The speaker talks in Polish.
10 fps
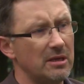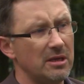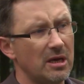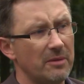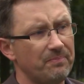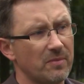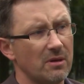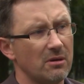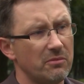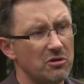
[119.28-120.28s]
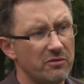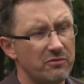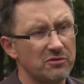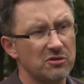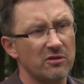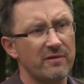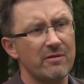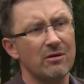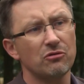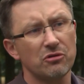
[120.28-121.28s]
linia e, będzie
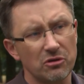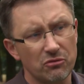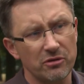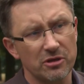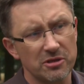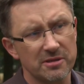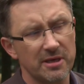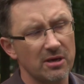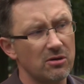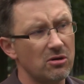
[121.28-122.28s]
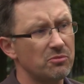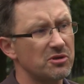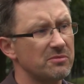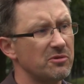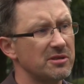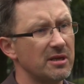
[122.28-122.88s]
funkcjonowała od rynku Jeżyckiego przez most